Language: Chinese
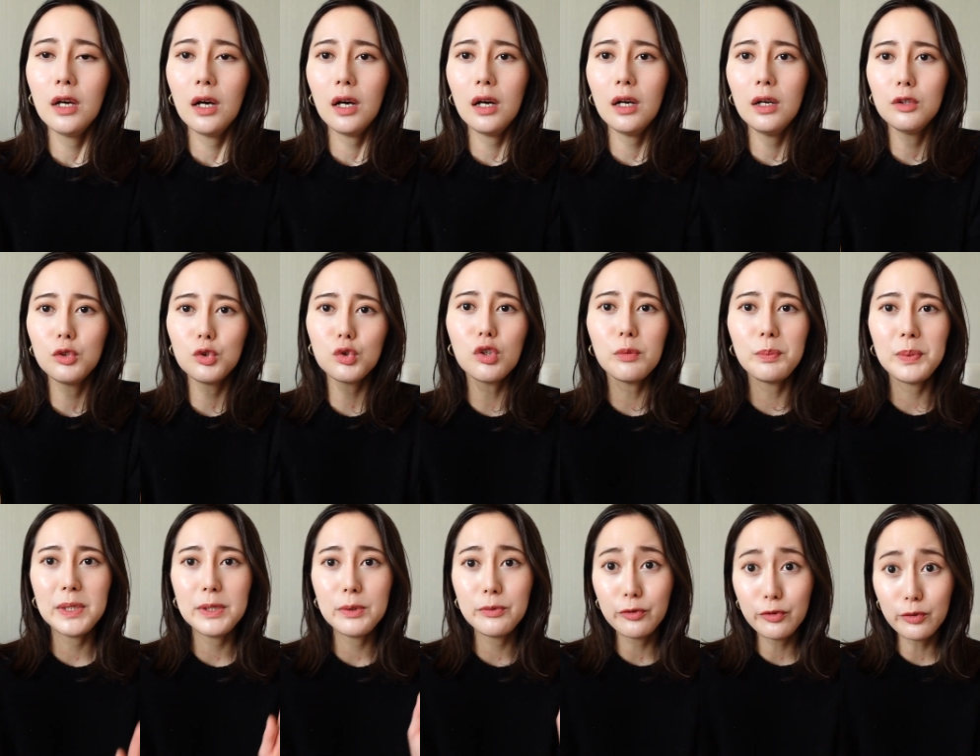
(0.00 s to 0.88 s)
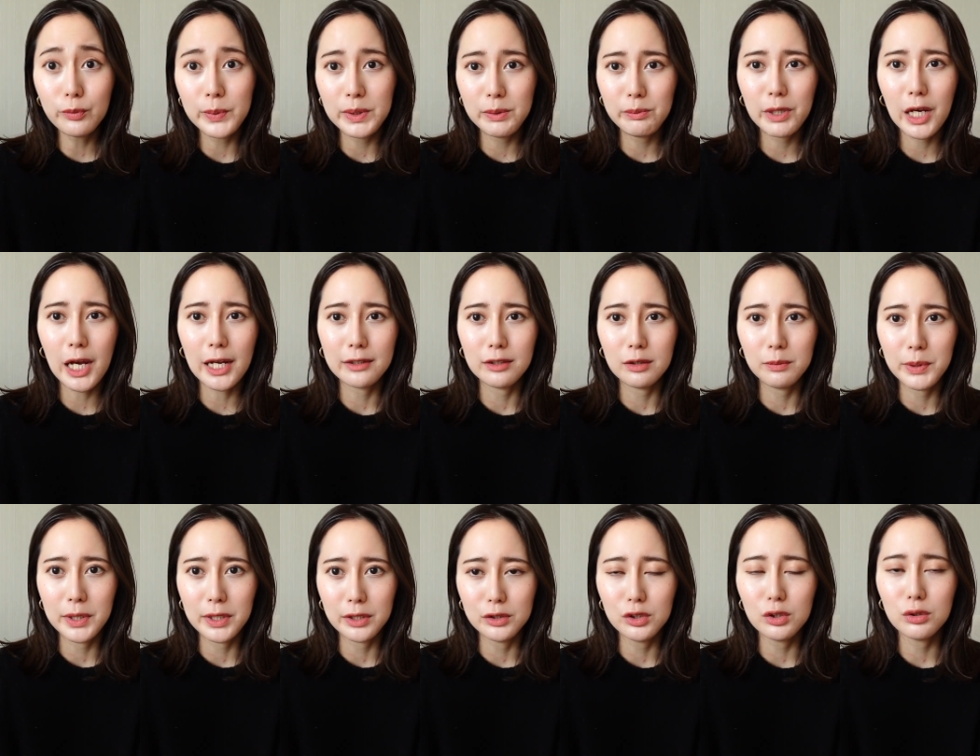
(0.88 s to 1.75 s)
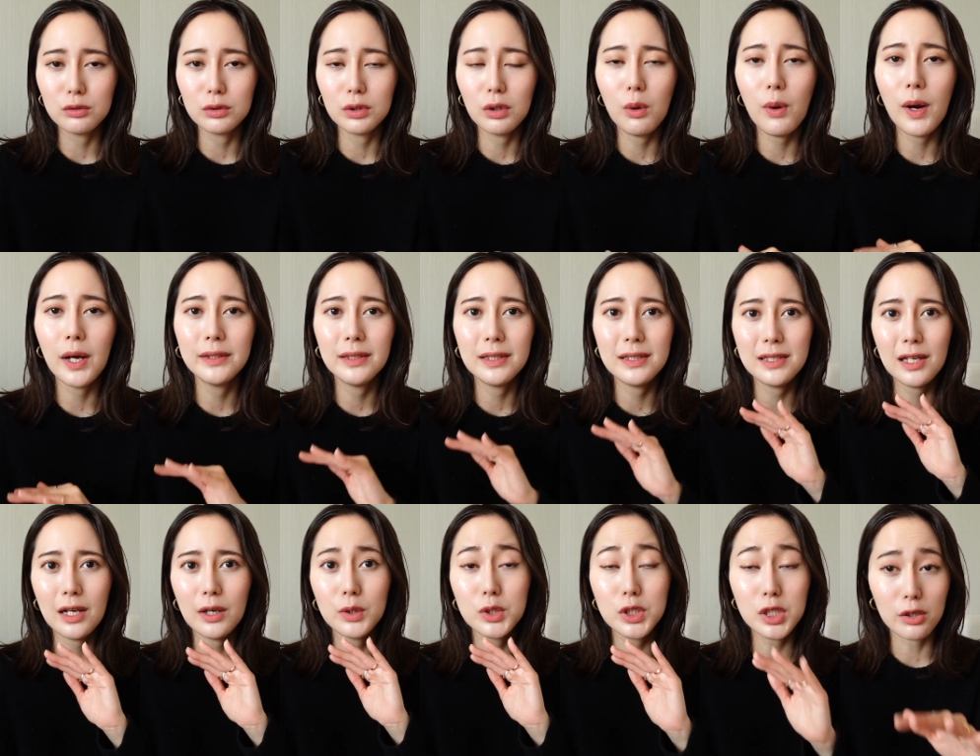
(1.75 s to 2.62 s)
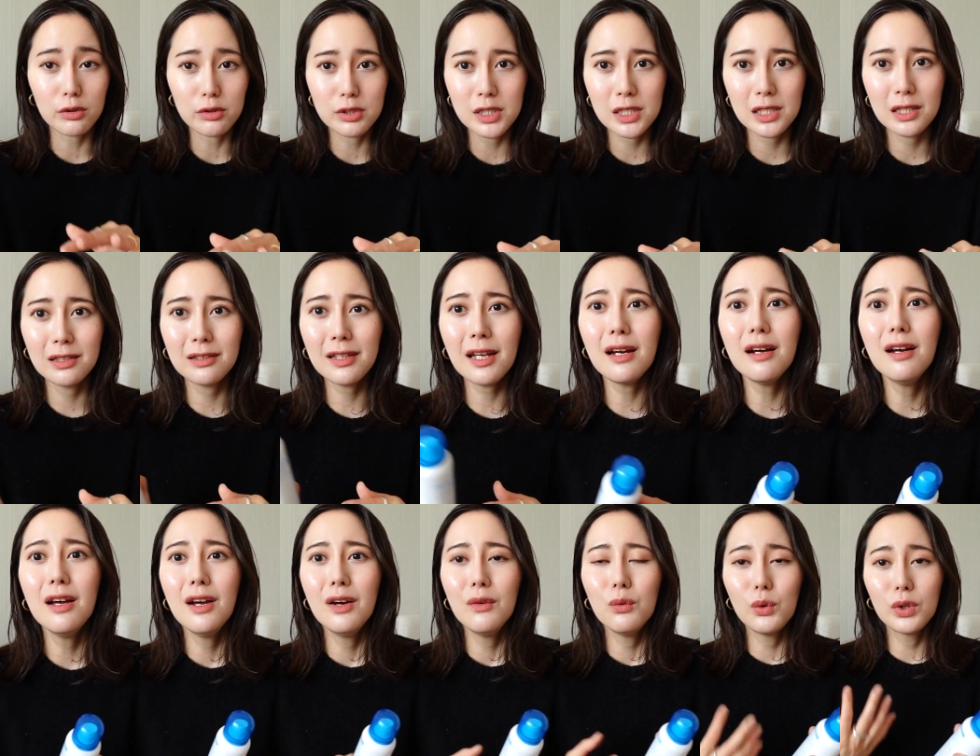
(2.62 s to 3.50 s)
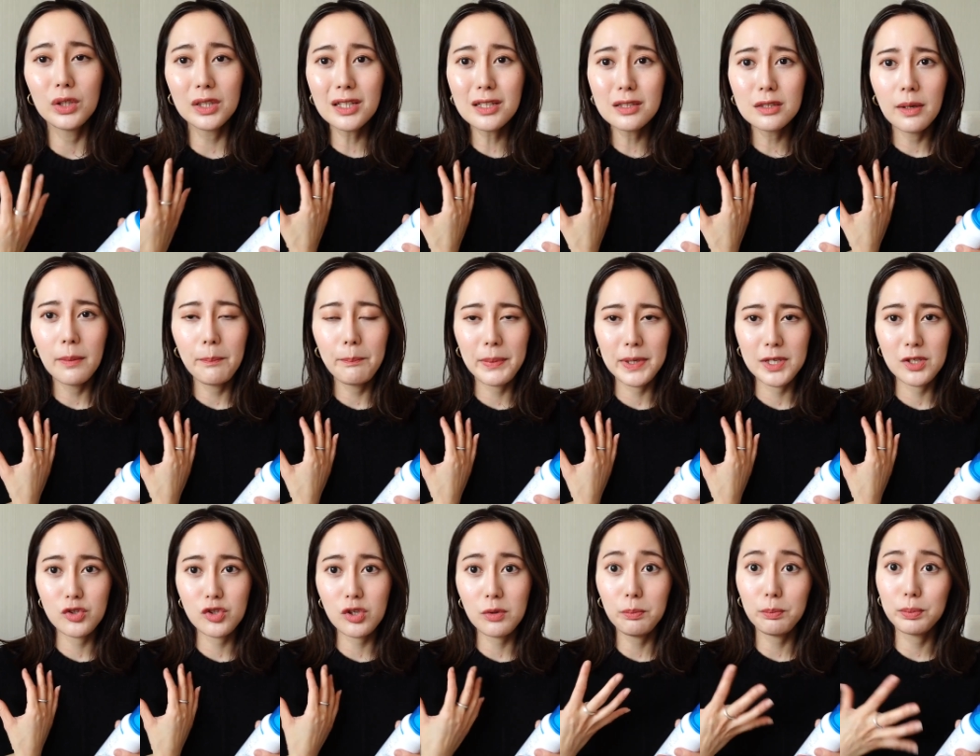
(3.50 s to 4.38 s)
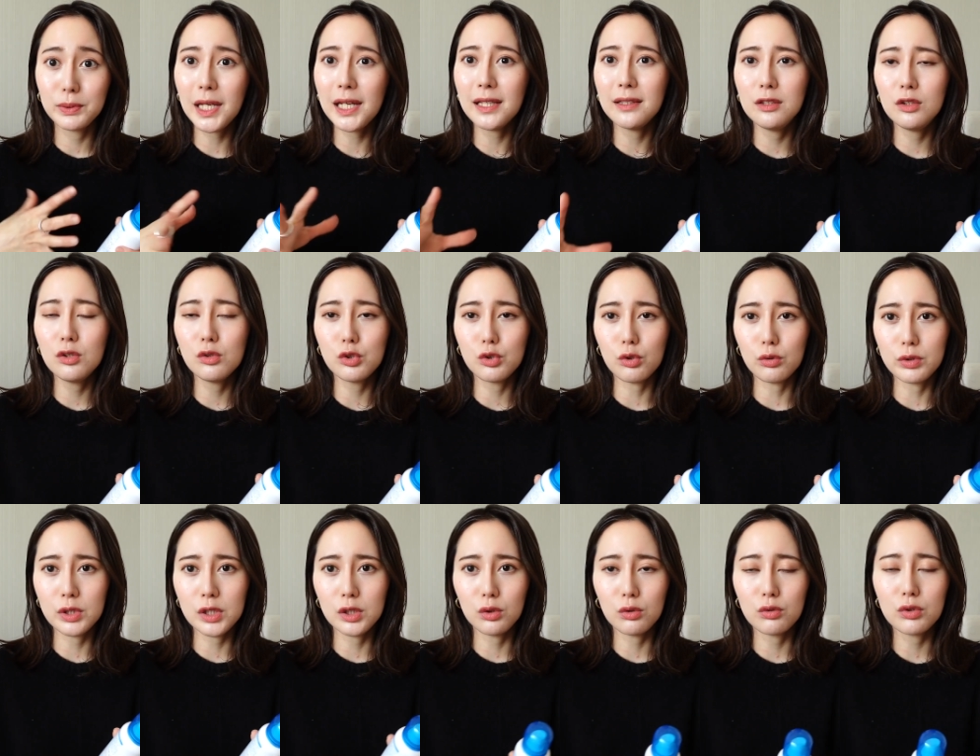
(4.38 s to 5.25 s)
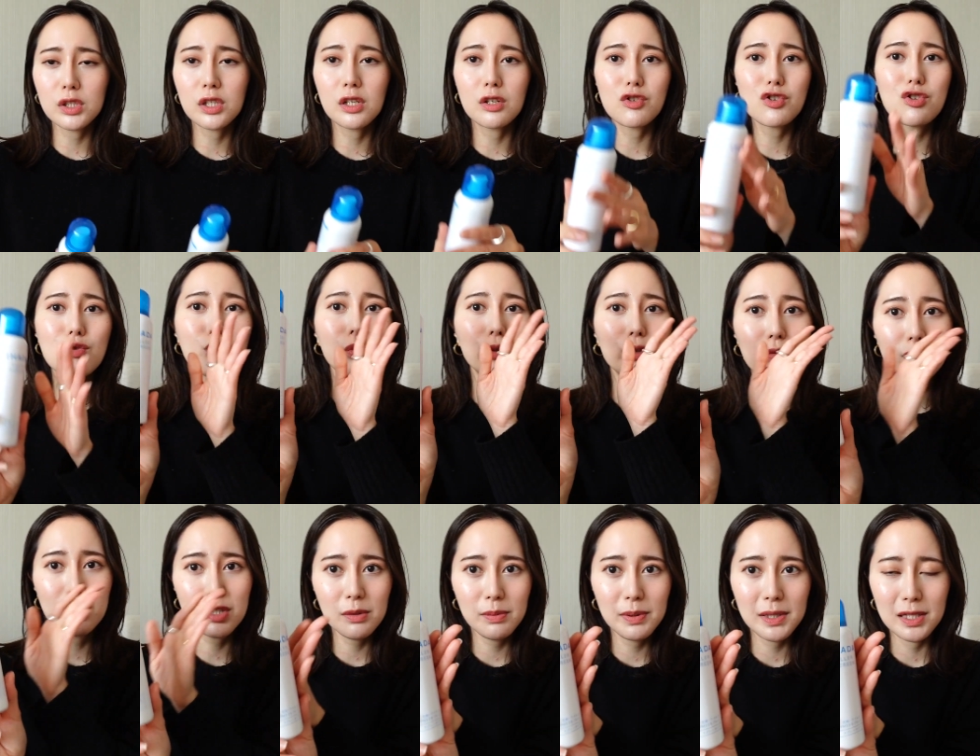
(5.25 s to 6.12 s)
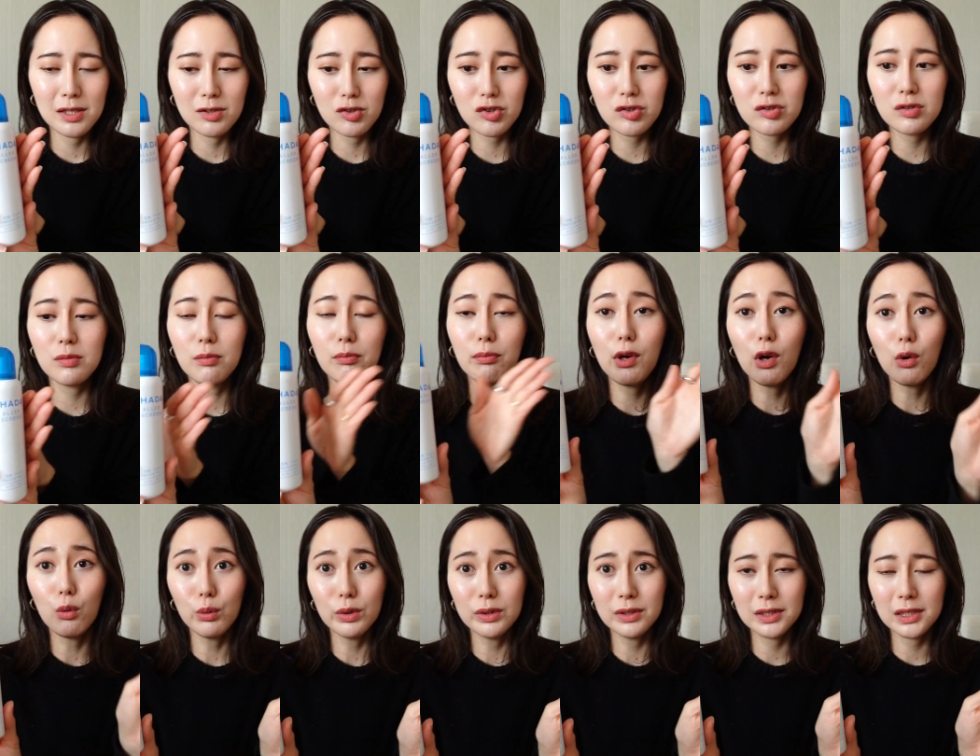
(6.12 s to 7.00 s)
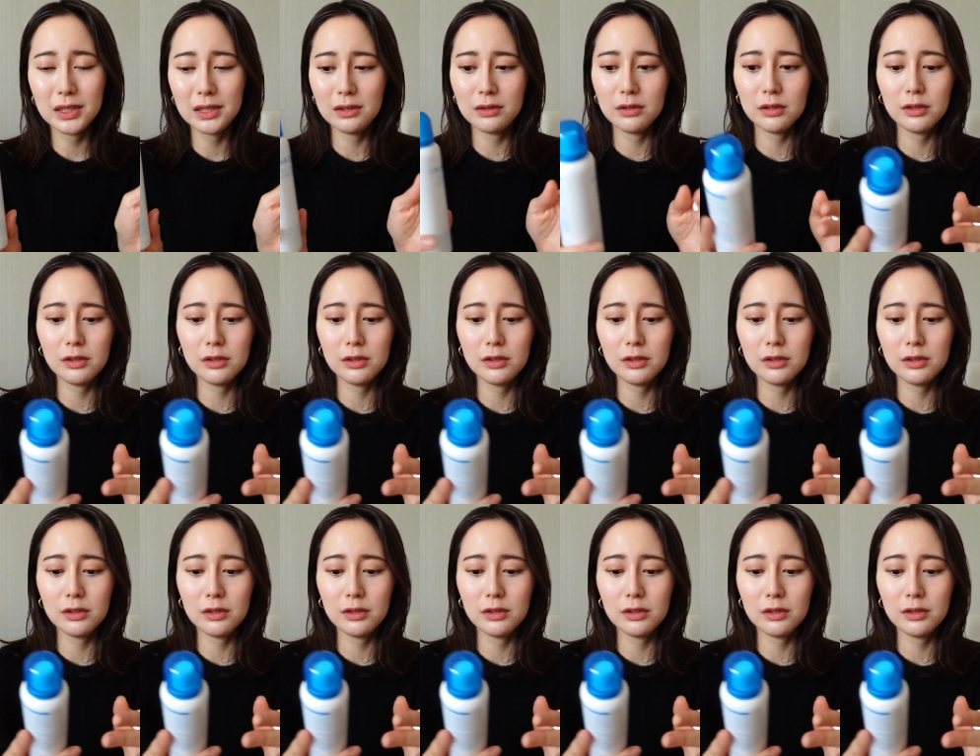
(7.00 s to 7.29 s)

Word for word: 呃，如果皮肤敏感的朋友的话呢，也要小心。那我个人本身不太能用酒精的东西，可是我用这瓶是没有问题